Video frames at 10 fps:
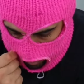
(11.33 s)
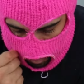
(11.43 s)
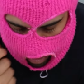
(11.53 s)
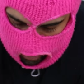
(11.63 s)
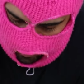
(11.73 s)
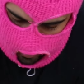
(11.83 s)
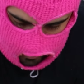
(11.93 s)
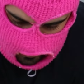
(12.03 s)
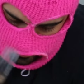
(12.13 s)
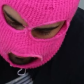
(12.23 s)
Madre
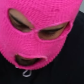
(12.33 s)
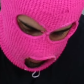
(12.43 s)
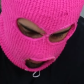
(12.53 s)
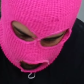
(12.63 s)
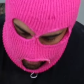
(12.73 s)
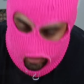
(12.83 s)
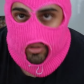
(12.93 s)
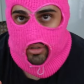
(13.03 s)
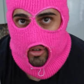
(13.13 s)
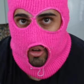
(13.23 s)
mía.
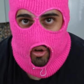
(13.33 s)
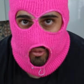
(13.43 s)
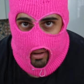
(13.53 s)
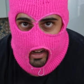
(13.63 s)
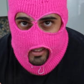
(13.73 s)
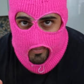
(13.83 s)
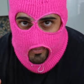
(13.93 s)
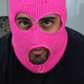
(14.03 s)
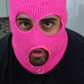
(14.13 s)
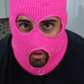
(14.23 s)
No es normal, ¿eh?
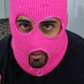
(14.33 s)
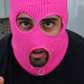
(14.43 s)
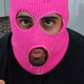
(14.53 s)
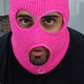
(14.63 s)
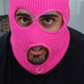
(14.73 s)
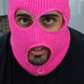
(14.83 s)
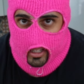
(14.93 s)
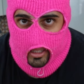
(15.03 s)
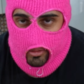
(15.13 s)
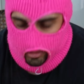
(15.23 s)
No es normal lo bueno que
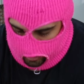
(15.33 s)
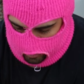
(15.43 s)
está esto.